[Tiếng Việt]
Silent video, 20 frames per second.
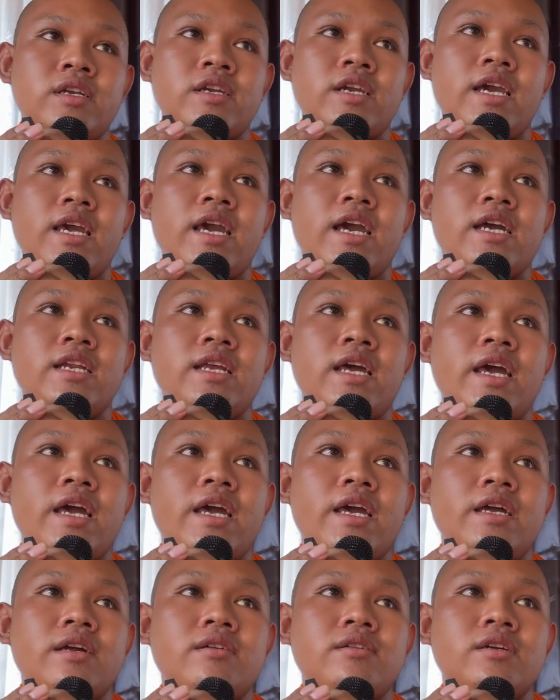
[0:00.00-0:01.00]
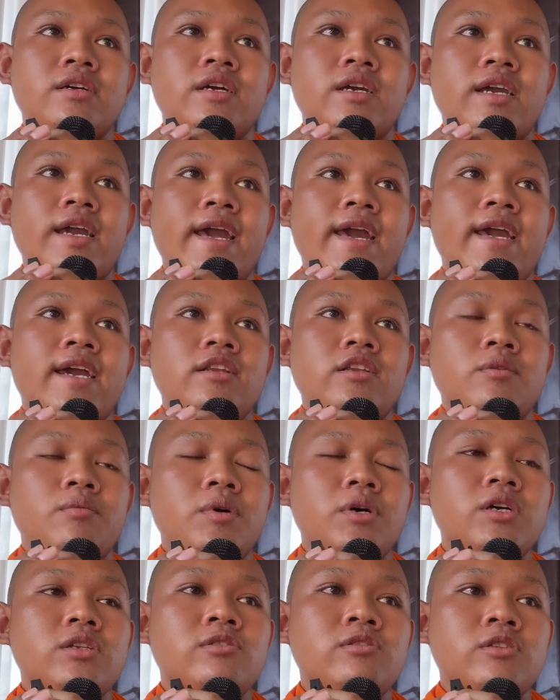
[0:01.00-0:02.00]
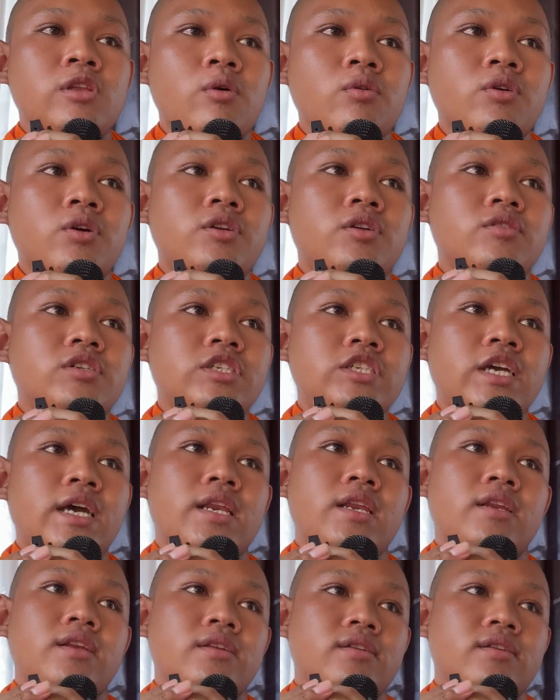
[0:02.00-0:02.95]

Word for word: Kể hạt hạ Cả thua tốc nông chật